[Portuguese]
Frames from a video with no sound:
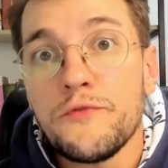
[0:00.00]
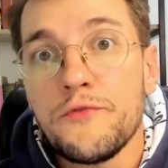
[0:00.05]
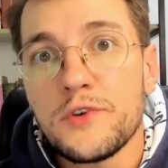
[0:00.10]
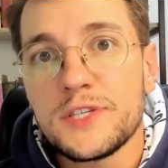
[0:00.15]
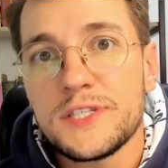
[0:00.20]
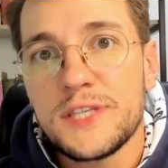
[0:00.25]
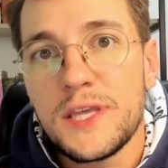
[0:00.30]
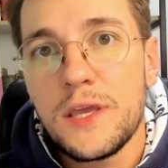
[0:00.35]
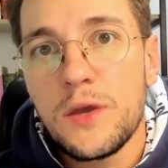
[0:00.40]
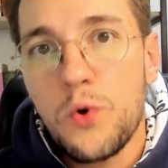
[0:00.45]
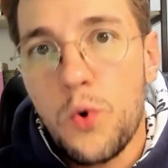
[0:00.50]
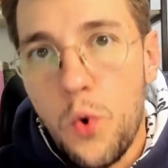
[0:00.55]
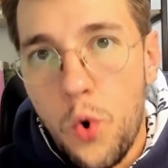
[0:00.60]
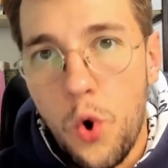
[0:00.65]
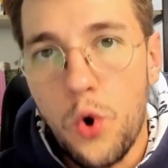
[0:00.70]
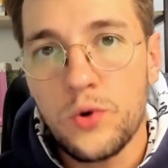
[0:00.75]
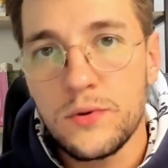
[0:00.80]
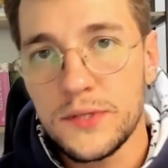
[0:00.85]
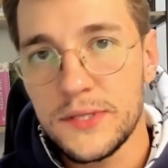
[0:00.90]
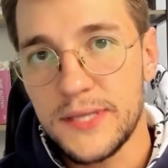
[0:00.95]
você
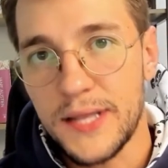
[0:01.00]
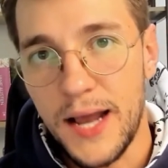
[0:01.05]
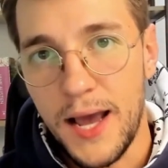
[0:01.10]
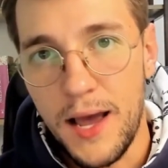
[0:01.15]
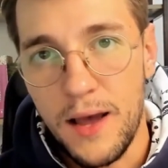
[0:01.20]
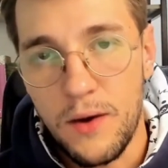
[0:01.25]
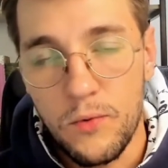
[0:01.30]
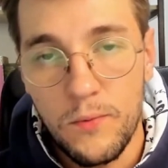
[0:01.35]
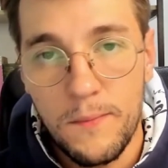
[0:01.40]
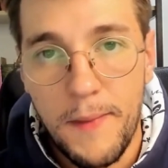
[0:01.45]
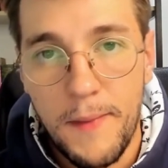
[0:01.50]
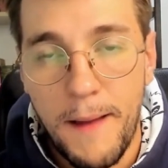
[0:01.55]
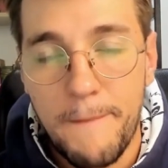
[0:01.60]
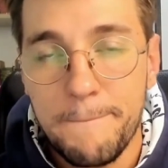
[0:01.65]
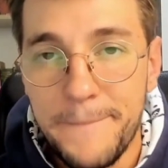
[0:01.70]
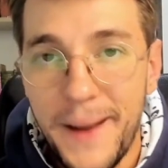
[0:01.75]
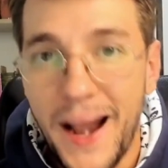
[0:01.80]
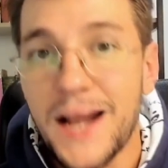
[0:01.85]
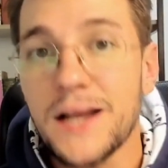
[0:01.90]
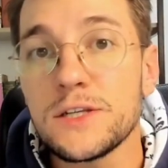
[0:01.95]
encontra uma
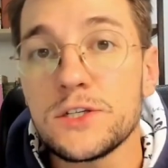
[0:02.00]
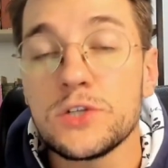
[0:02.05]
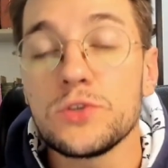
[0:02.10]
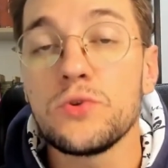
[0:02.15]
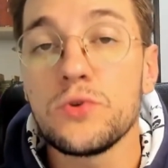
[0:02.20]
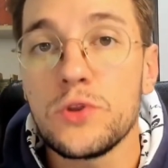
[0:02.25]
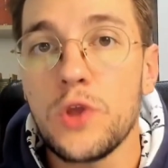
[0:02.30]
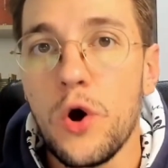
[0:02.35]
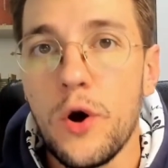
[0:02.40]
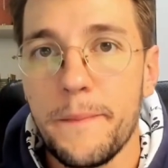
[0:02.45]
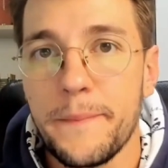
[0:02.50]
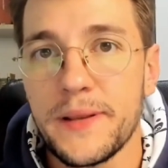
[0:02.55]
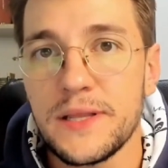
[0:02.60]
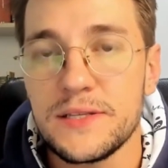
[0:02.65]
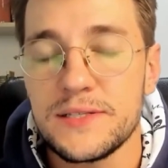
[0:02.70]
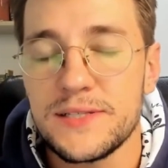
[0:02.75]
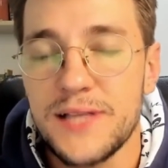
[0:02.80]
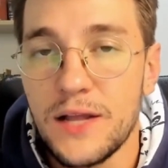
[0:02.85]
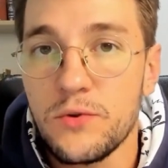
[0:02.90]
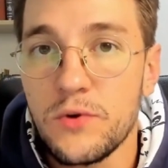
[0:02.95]
parte do teu
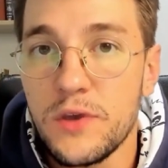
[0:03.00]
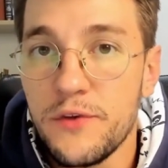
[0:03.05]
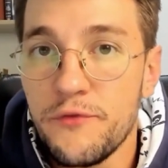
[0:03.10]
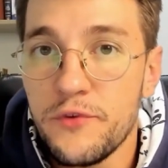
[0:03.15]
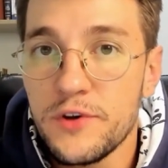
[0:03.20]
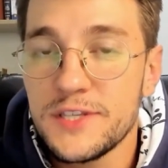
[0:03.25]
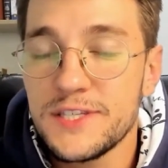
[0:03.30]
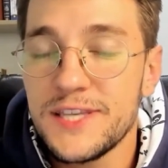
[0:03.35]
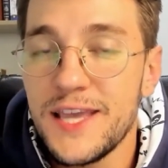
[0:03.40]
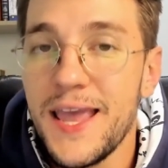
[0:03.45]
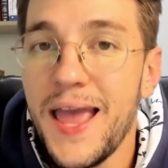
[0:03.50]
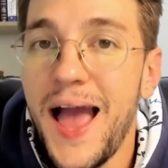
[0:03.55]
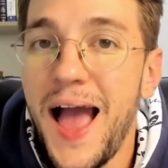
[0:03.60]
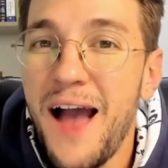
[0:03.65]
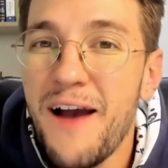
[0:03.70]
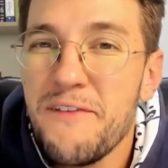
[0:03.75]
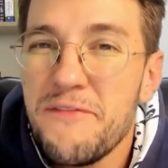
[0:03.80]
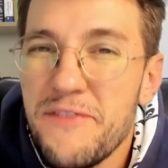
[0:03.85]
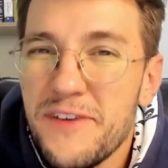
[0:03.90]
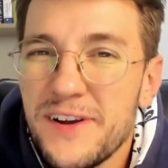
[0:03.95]
aprendizado que você
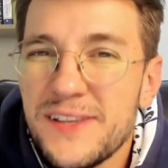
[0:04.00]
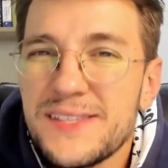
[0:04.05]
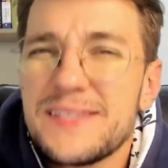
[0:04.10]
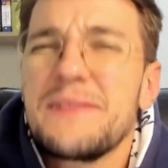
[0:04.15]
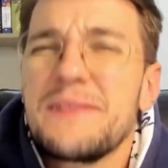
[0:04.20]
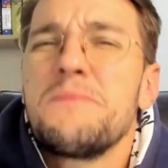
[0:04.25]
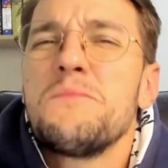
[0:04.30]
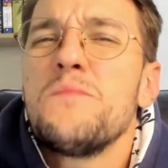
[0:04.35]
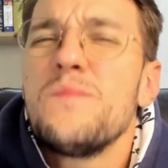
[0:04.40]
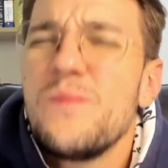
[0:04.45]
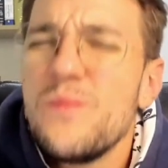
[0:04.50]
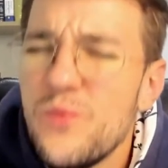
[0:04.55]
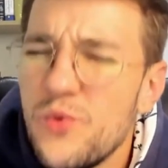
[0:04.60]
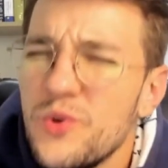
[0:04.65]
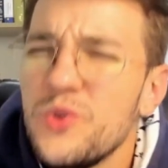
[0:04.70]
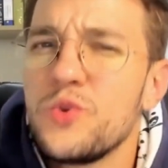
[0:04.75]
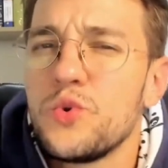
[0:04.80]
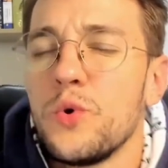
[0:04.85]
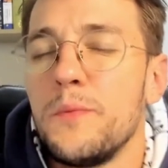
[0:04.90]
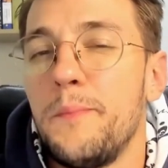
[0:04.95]
avança
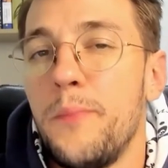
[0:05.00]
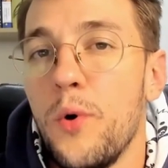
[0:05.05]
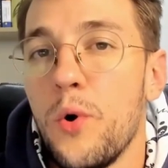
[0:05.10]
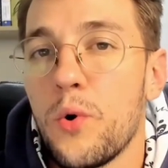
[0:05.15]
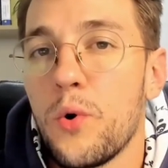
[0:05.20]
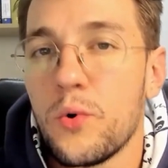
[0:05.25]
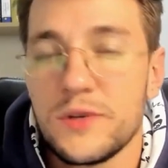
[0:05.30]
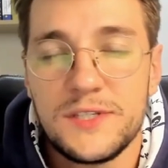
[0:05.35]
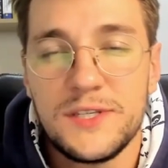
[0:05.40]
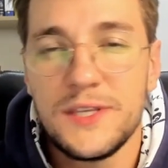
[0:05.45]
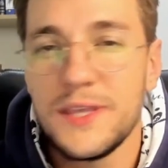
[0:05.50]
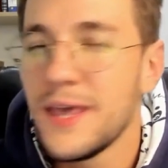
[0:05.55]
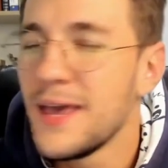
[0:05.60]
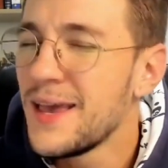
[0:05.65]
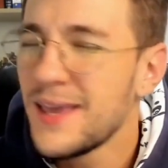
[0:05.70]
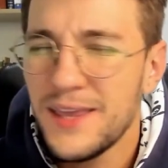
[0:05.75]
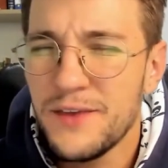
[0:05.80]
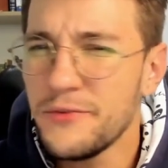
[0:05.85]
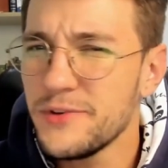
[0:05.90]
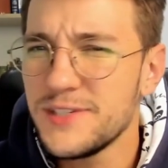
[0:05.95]
muito pouco, assim,
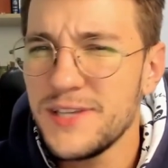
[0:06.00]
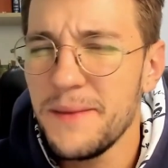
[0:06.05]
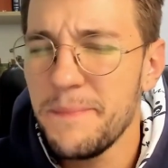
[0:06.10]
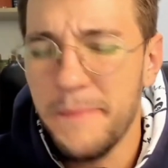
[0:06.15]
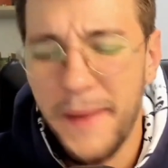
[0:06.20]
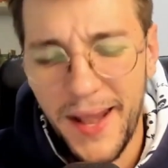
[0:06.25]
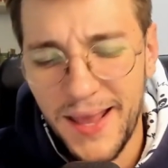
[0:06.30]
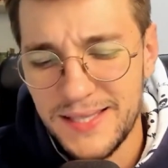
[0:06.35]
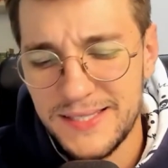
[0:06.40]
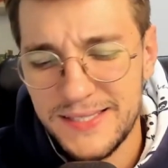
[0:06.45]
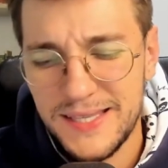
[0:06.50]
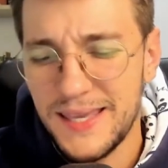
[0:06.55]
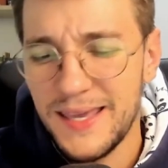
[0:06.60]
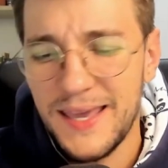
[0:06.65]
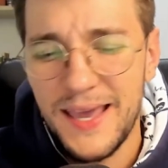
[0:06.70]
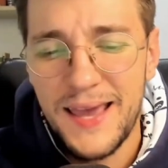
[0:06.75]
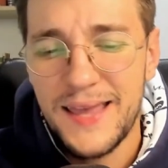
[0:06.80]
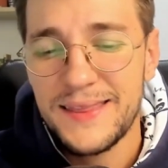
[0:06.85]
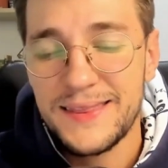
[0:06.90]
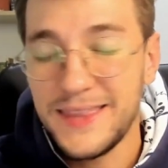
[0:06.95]
que você parece
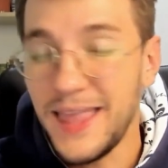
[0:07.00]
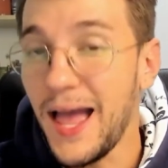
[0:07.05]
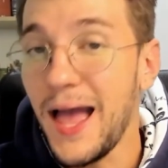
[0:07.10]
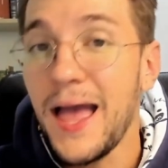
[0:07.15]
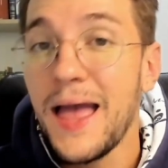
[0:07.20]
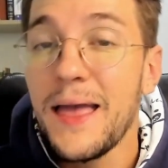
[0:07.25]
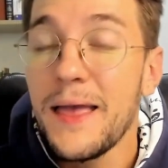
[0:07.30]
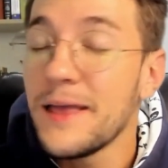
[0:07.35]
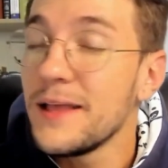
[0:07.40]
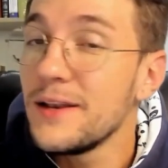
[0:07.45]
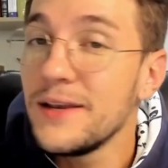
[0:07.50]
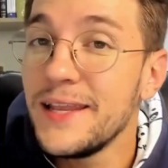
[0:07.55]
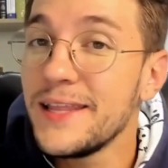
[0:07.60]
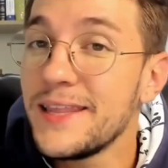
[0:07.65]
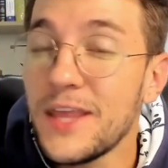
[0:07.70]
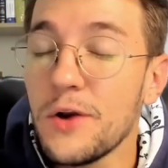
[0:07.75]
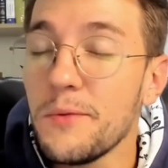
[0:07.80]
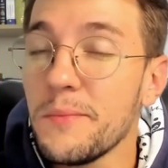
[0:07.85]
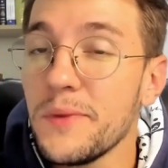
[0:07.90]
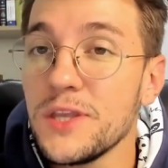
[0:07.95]
que tá
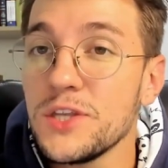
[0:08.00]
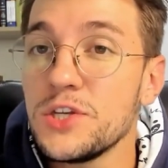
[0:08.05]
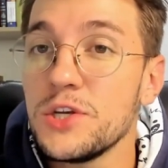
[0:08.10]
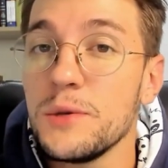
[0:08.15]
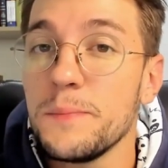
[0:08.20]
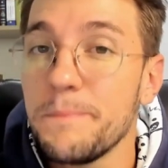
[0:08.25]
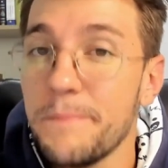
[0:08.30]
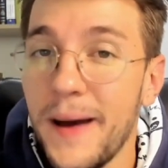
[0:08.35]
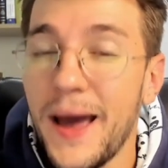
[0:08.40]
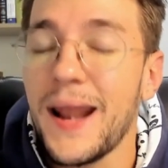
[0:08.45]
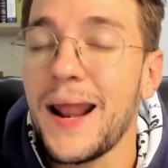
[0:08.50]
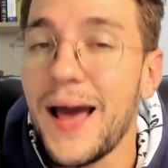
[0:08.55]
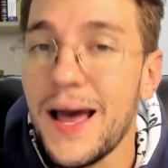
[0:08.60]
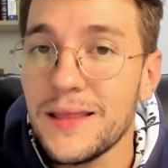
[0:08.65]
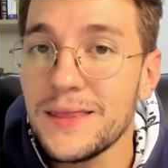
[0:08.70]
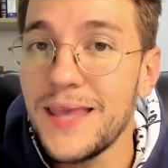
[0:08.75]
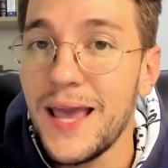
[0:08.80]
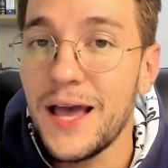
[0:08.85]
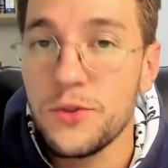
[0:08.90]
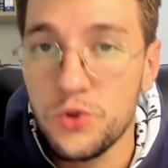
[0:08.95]
literalmente
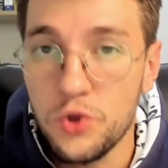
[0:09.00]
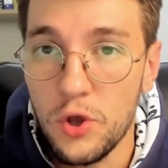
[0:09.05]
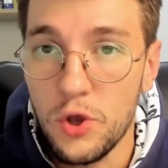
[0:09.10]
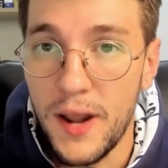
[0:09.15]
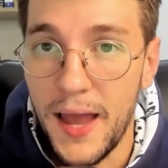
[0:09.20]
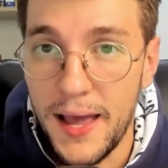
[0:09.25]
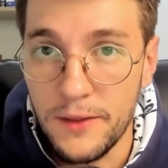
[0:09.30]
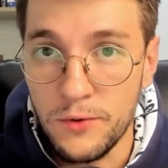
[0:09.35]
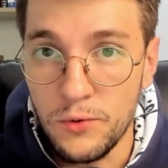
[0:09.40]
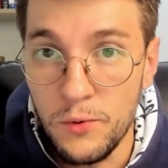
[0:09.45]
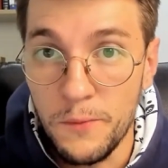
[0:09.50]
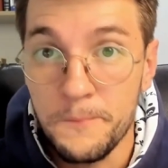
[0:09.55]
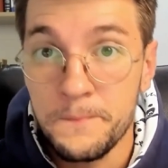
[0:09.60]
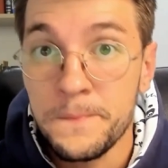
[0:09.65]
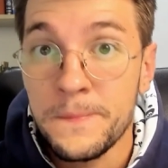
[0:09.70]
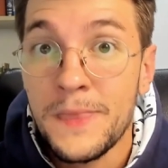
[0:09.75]
parado e atolado.